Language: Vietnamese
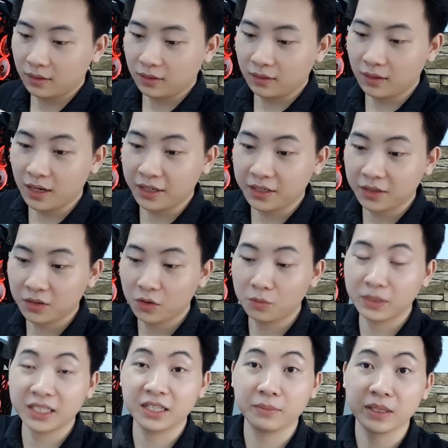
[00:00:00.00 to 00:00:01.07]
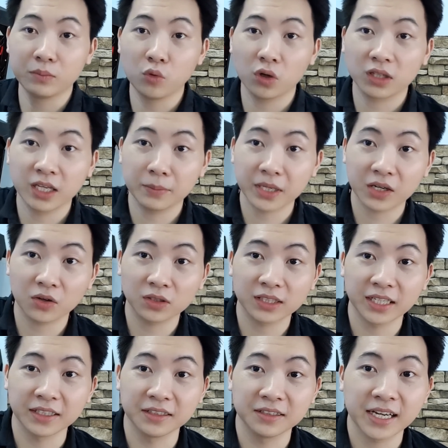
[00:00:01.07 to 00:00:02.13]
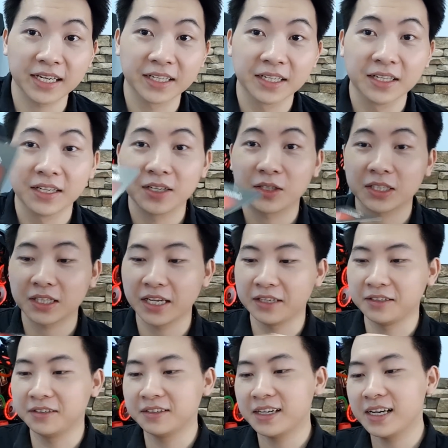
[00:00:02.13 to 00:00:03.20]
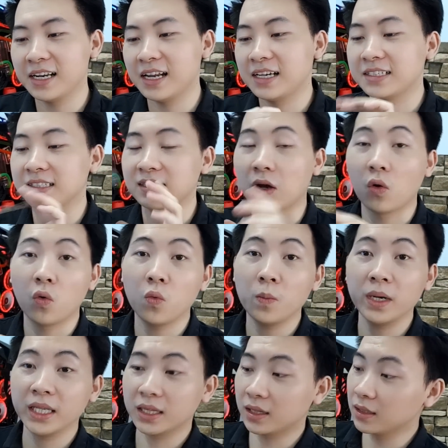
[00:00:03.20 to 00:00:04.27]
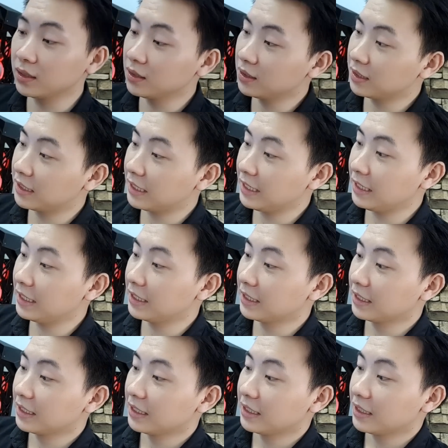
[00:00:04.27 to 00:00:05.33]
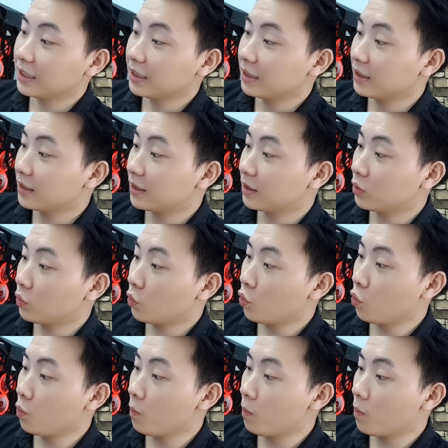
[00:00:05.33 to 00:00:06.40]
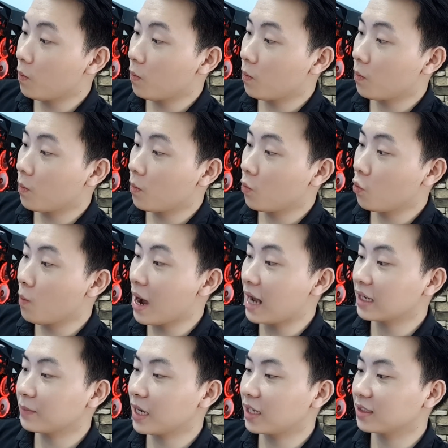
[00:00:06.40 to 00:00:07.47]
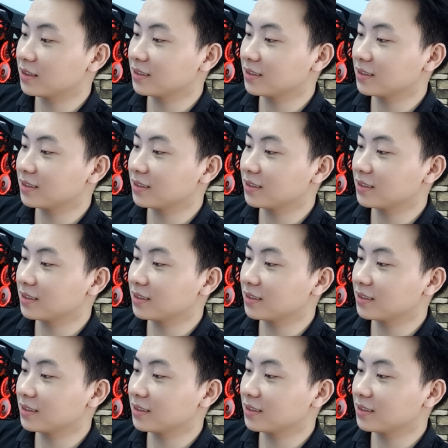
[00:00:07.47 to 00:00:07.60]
Đây, hôm nay thì mình mua thêm cái con thẻ nhớ này. Thẻ nhớ này là sáu mươi tư gi-ga-bai uh, U ba nha các bạn.